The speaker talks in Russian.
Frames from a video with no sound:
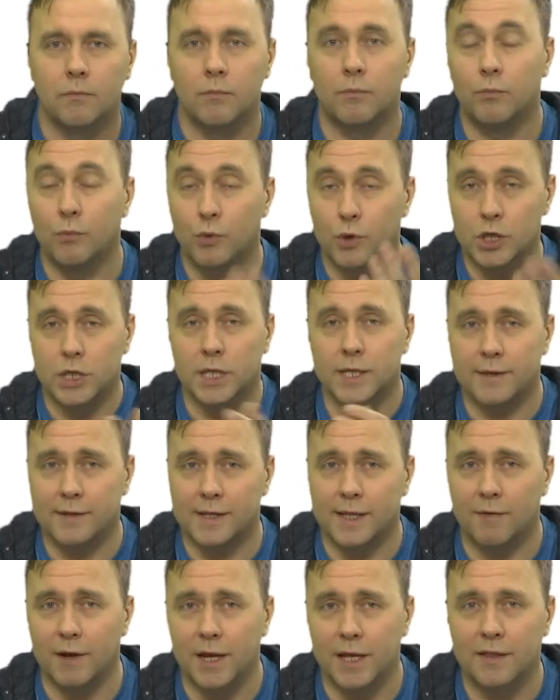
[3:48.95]
Можно
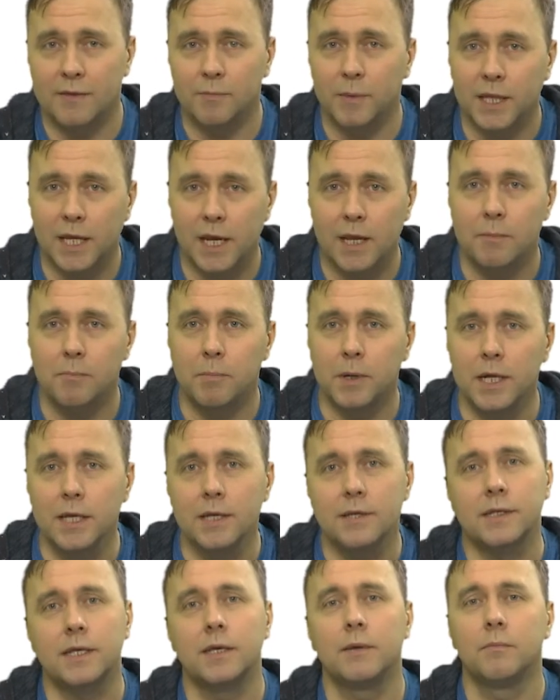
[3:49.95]
заставлять смотреть
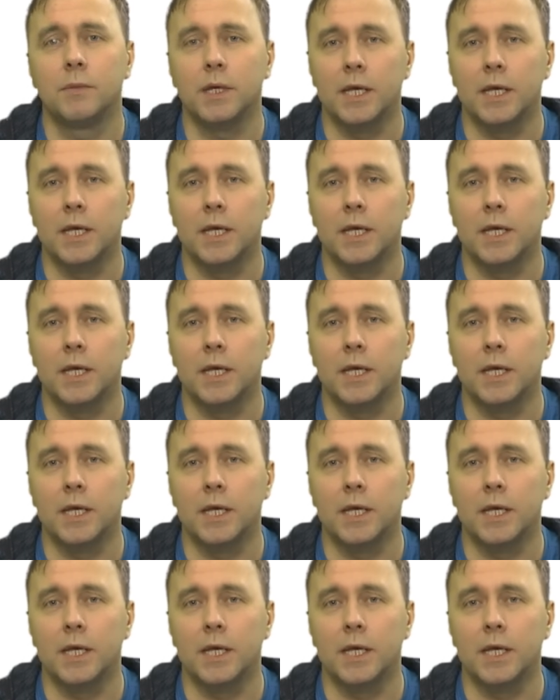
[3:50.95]
близким,